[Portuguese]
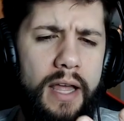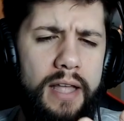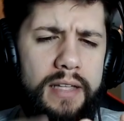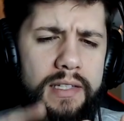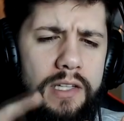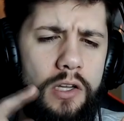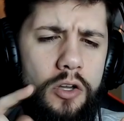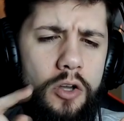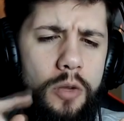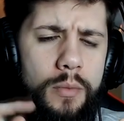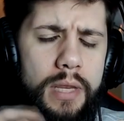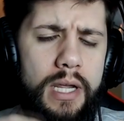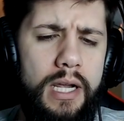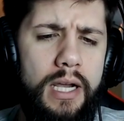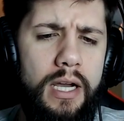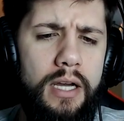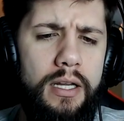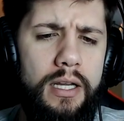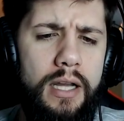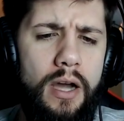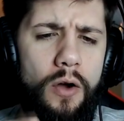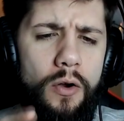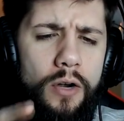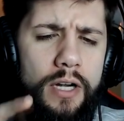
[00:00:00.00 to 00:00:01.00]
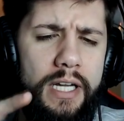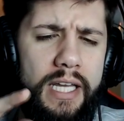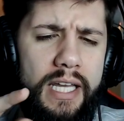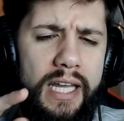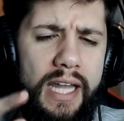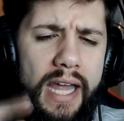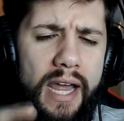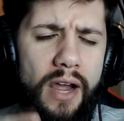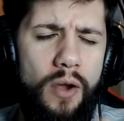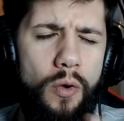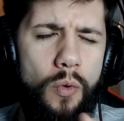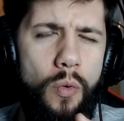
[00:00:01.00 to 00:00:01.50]
Se eu não me engano, a
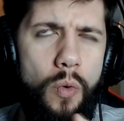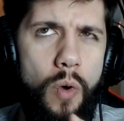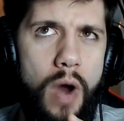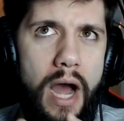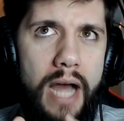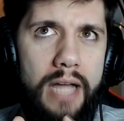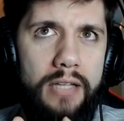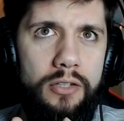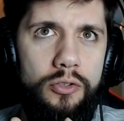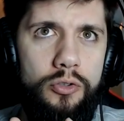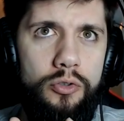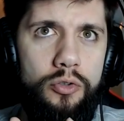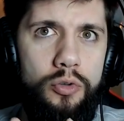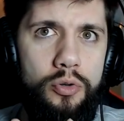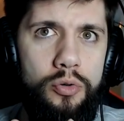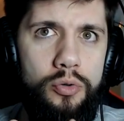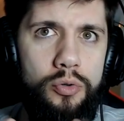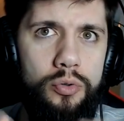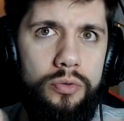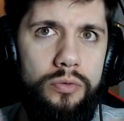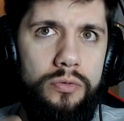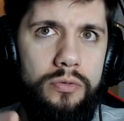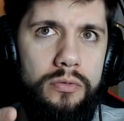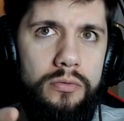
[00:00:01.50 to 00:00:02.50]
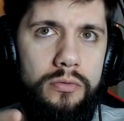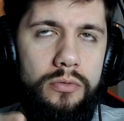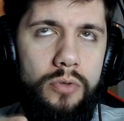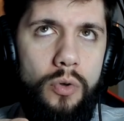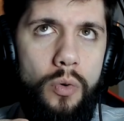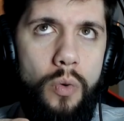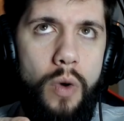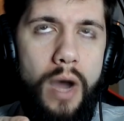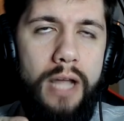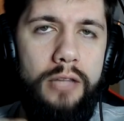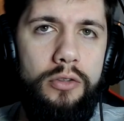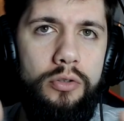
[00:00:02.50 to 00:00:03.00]
ordem é 4,
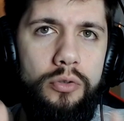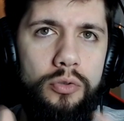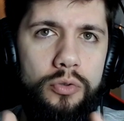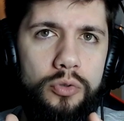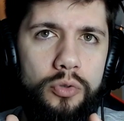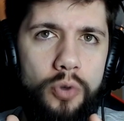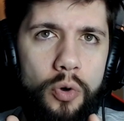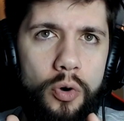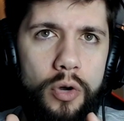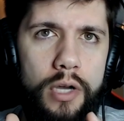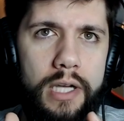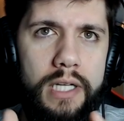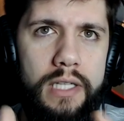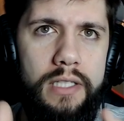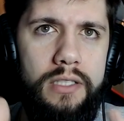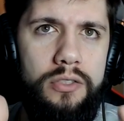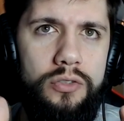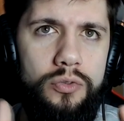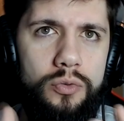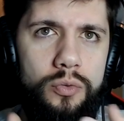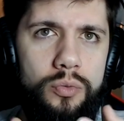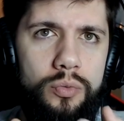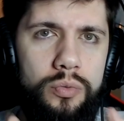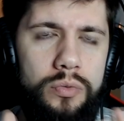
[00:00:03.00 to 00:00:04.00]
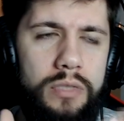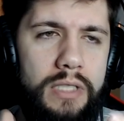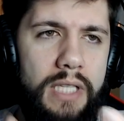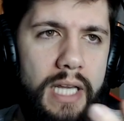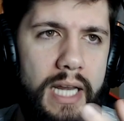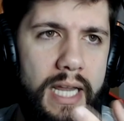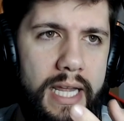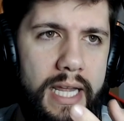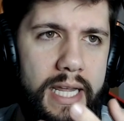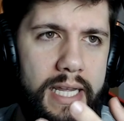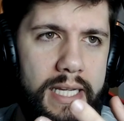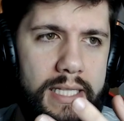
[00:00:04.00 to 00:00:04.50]
4, 2, 1,
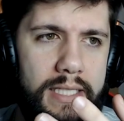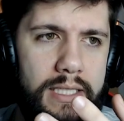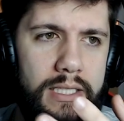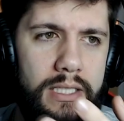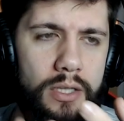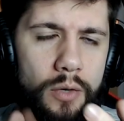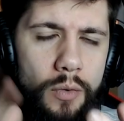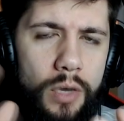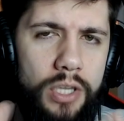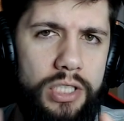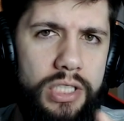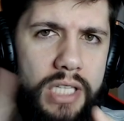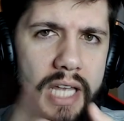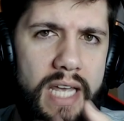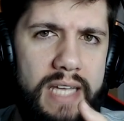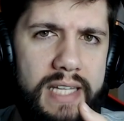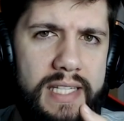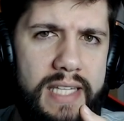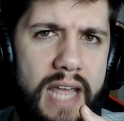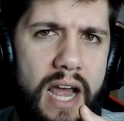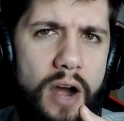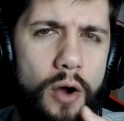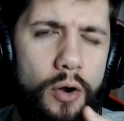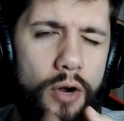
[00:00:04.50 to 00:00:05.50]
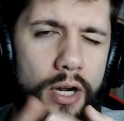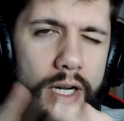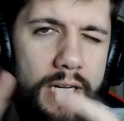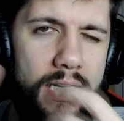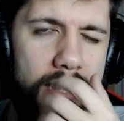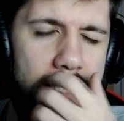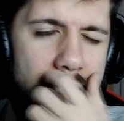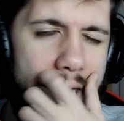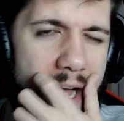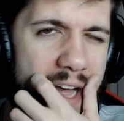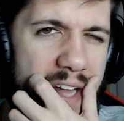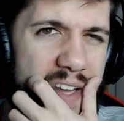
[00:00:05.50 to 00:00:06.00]
3. Eu acho que essa é a ordem,
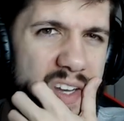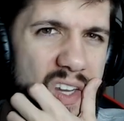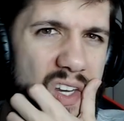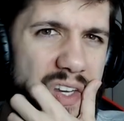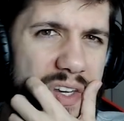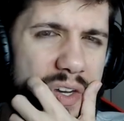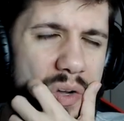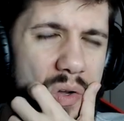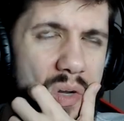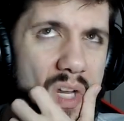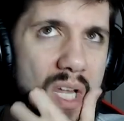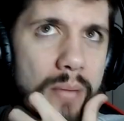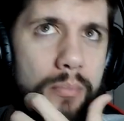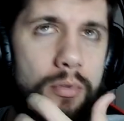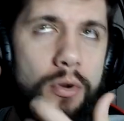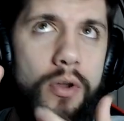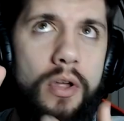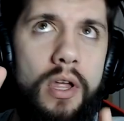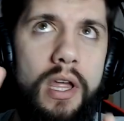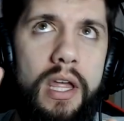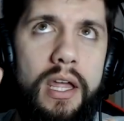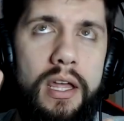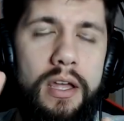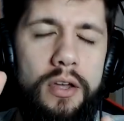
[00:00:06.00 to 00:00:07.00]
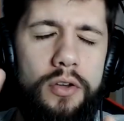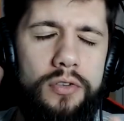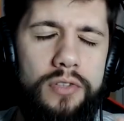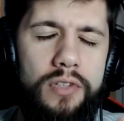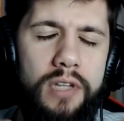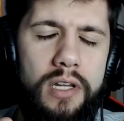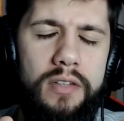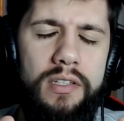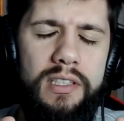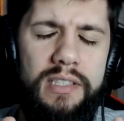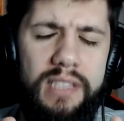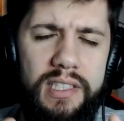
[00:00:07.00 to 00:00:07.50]
tá? Não lembro. Eu
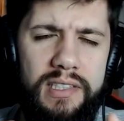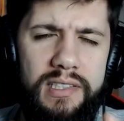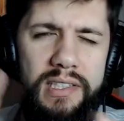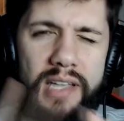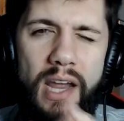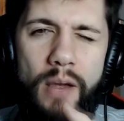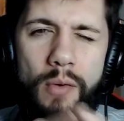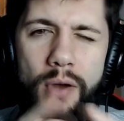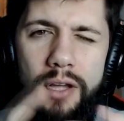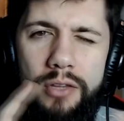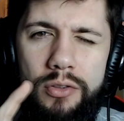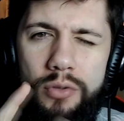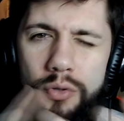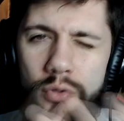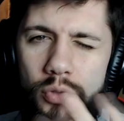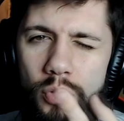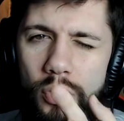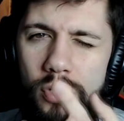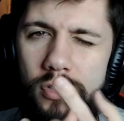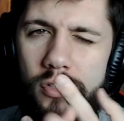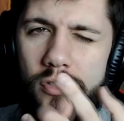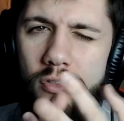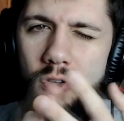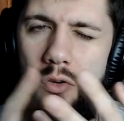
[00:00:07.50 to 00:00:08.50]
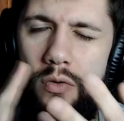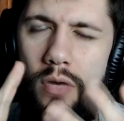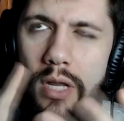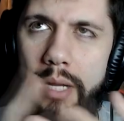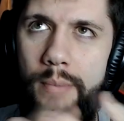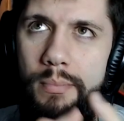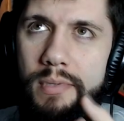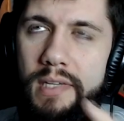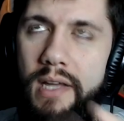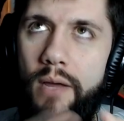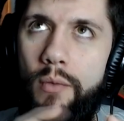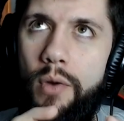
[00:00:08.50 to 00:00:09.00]
tenho certeza que é 4, 2, eu só não
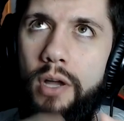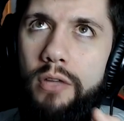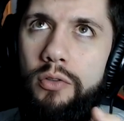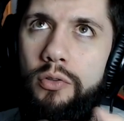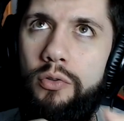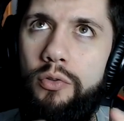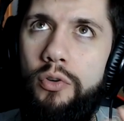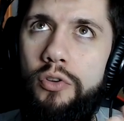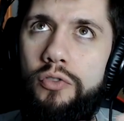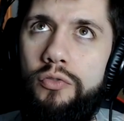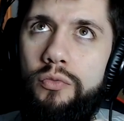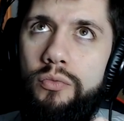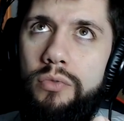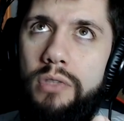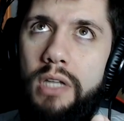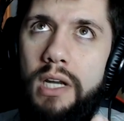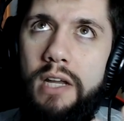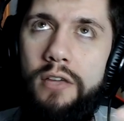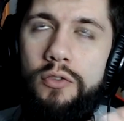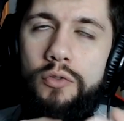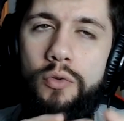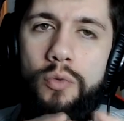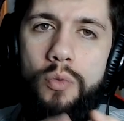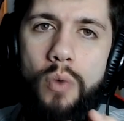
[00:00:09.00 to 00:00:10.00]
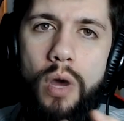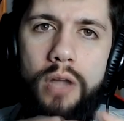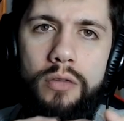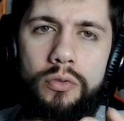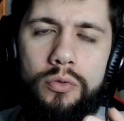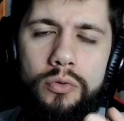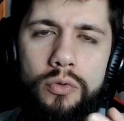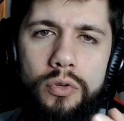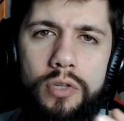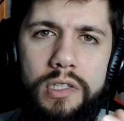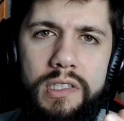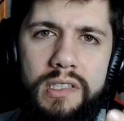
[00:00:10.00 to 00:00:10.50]
lembro se é 4, 2, 1, 3 ou 4,
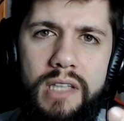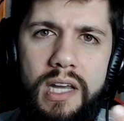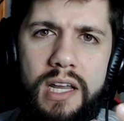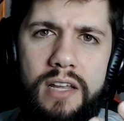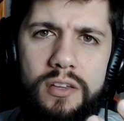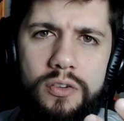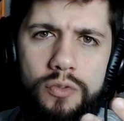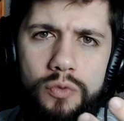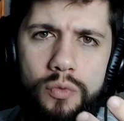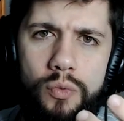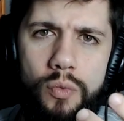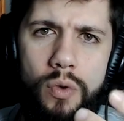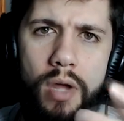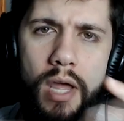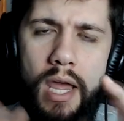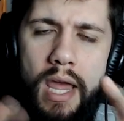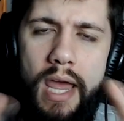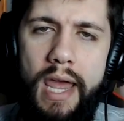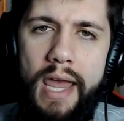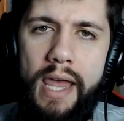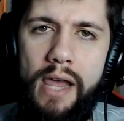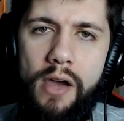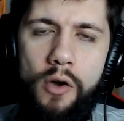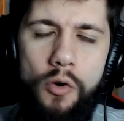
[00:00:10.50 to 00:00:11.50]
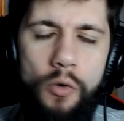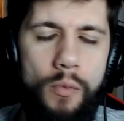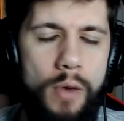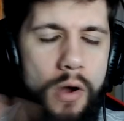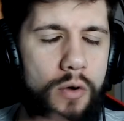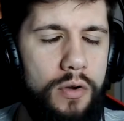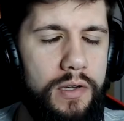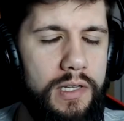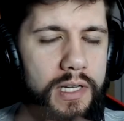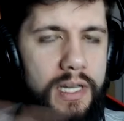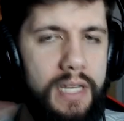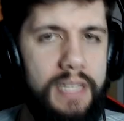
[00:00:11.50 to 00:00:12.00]
2, 3, 1. É alguma
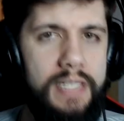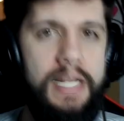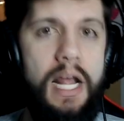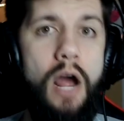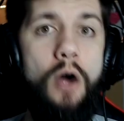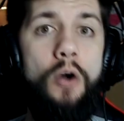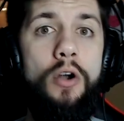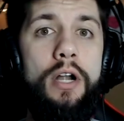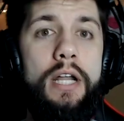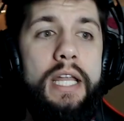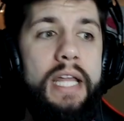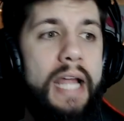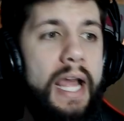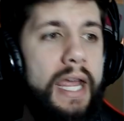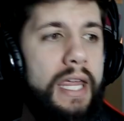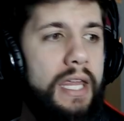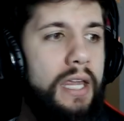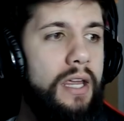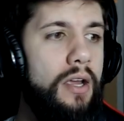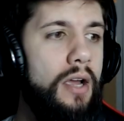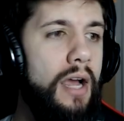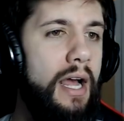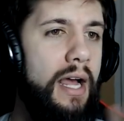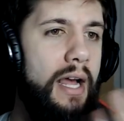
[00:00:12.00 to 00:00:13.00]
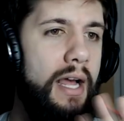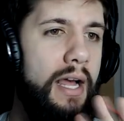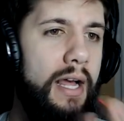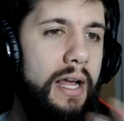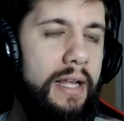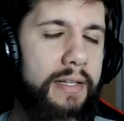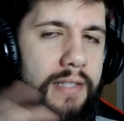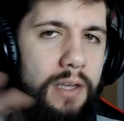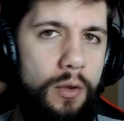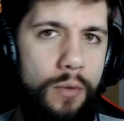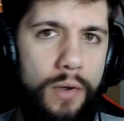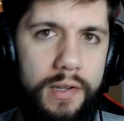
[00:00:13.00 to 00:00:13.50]
coisa nessa ordem aí, a
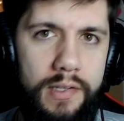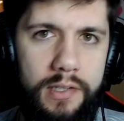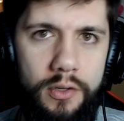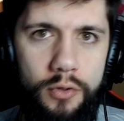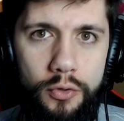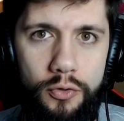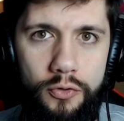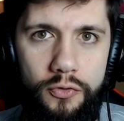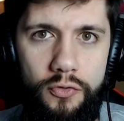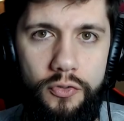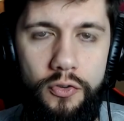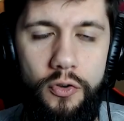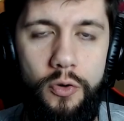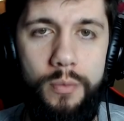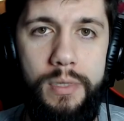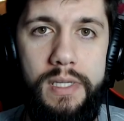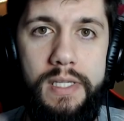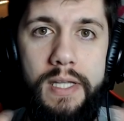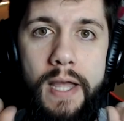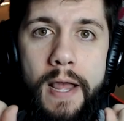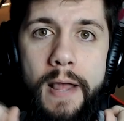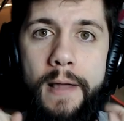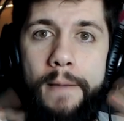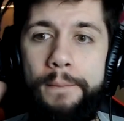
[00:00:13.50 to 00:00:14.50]
sequência dos filmes.